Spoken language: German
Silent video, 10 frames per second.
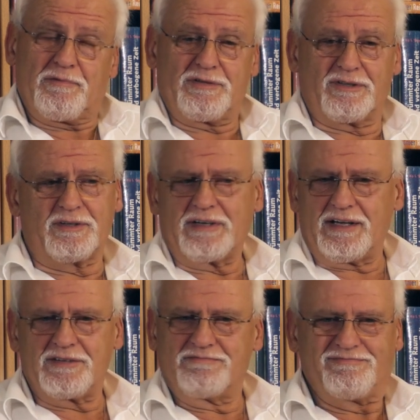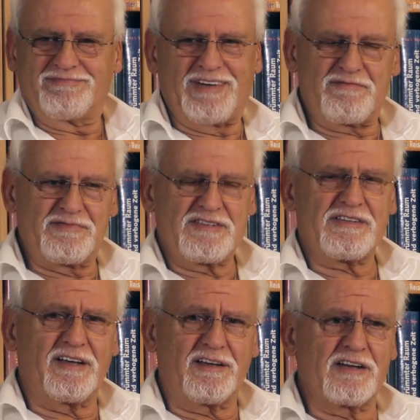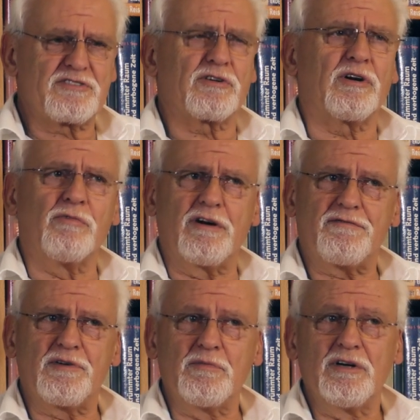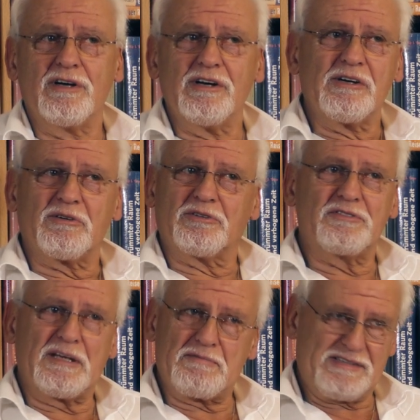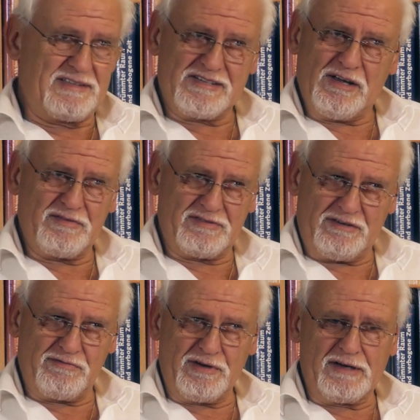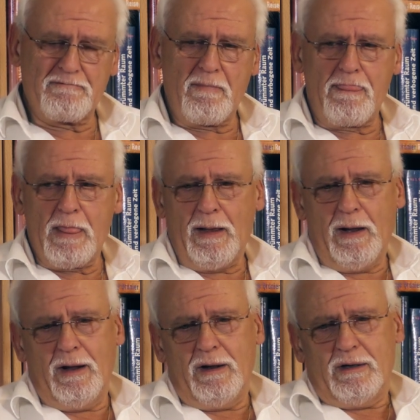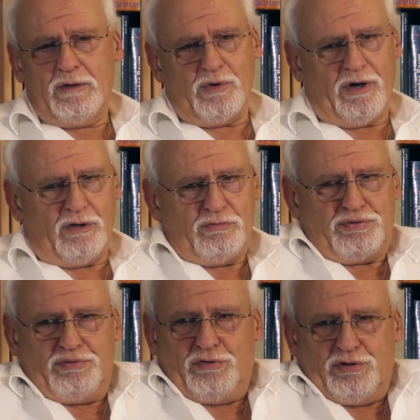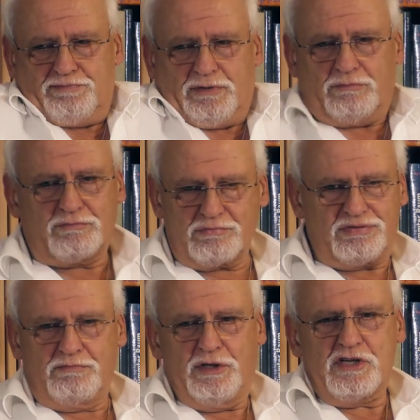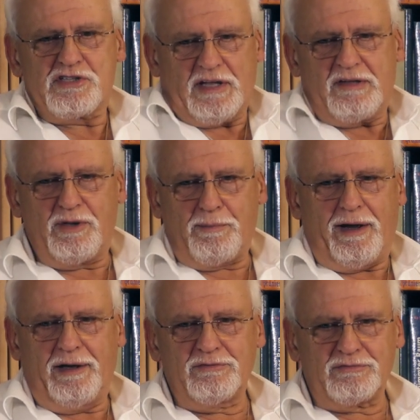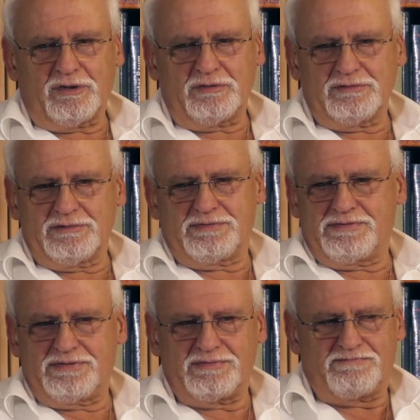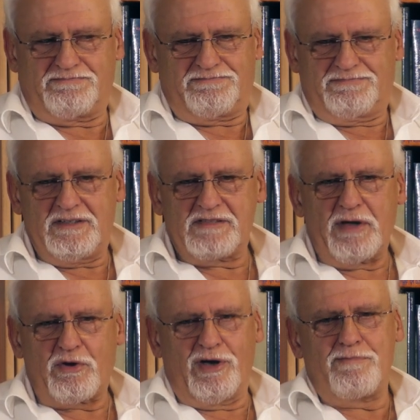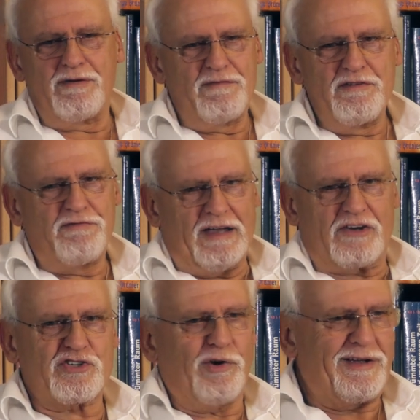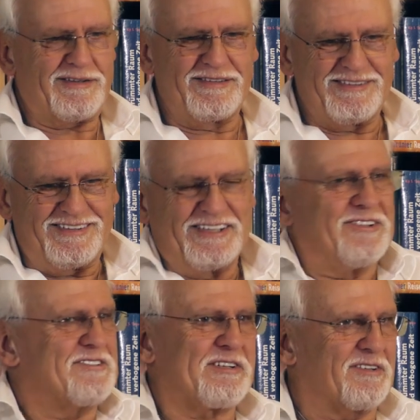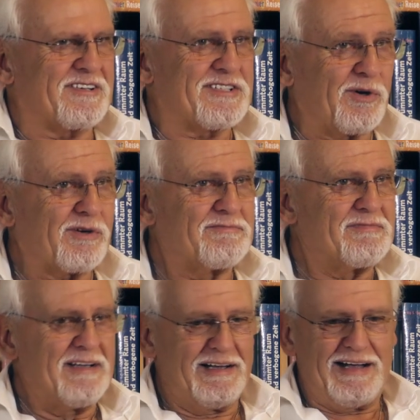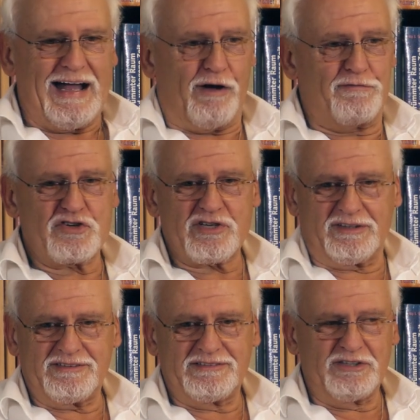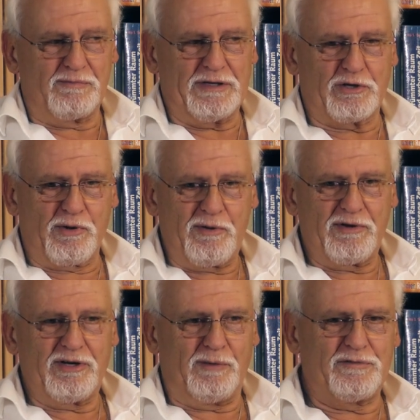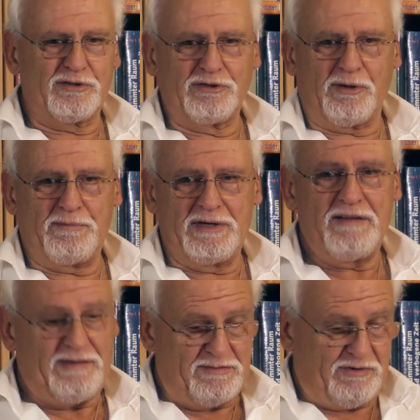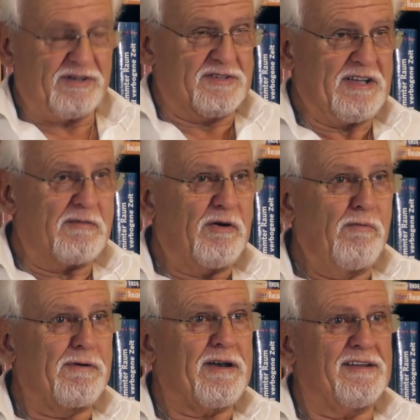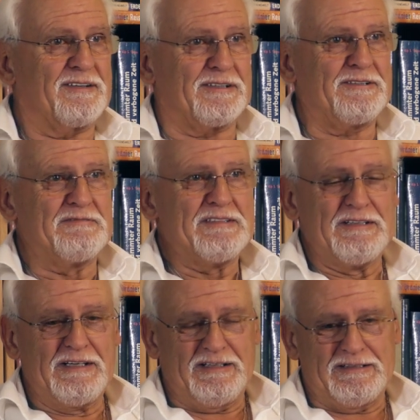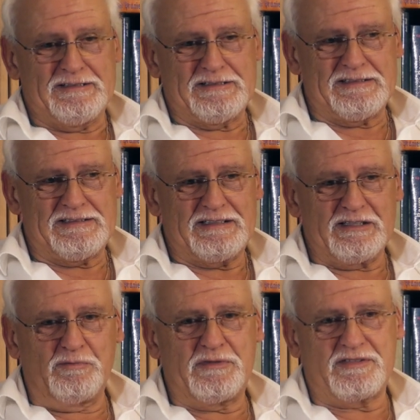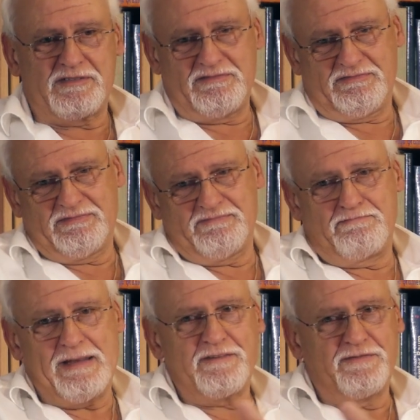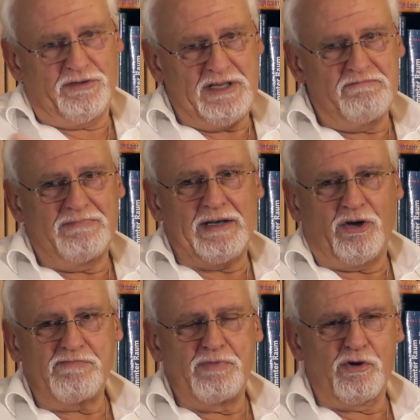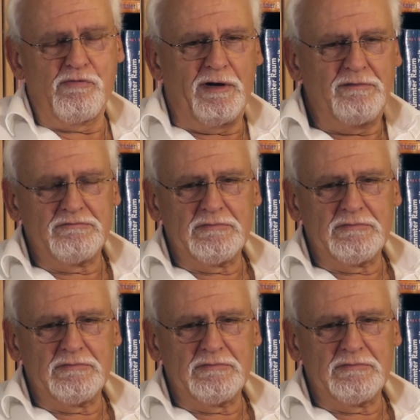Sagt er, nein, hilft nichts. Er kriegt sogar Morphium und selbst das hilft nicht viel. Ja, ich habe dann mir nichts denkt dabei und dann ist mein Körper wie ferngesteuert, ich kann es nicht anders sagen, aufgestanden, habe meine Krücken gehabt und dann bin ich, weil ich war ja selber operiert, ja, äh, um das Bett von dem, meinem Nachbar rüber